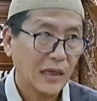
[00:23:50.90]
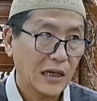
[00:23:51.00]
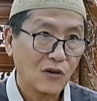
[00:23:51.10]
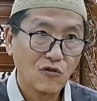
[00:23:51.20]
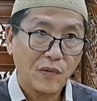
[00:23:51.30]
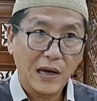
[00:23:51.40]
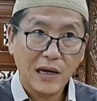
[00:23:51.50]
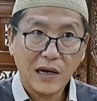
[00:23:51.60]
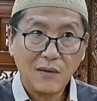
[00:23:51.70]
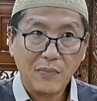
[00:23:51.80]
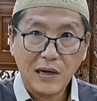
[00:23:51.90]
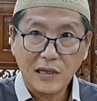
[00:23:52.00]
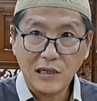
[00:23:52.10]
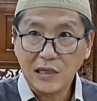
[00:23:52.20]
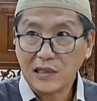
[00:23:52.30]
jadi diupayakan
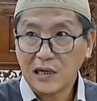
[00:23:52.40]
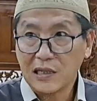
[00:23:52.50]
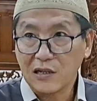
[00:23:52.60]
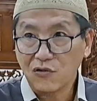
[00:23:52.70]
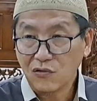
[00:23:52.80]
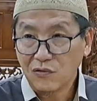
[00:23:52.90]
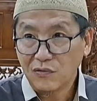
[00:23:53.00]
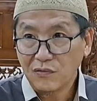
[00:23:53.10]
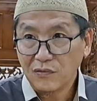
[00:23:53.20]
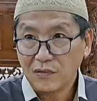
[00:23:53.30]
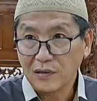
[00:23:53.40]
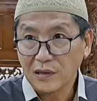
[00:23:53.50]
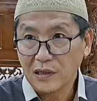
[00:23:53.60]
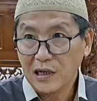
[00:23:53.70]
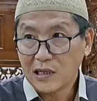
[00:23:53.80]
pada titik tertentu
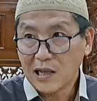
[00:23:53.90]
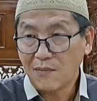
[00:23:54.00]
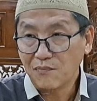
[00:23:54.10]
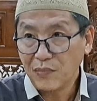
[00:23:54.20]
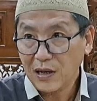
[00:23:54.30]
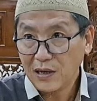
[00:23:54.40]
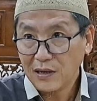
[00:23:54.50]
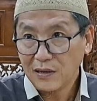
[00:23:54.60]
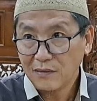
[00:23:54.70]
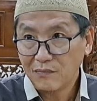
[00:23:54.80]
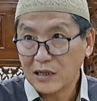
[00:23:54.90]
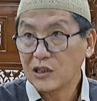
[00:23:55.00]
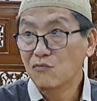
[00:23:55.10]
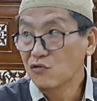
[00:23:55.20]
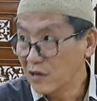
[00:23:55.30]
dia tampil
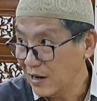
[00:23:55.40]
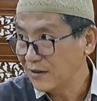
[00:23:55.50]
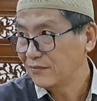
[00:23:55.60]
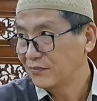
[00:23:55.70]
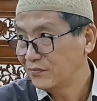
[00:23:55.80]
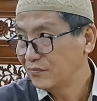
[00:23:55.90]
masih muda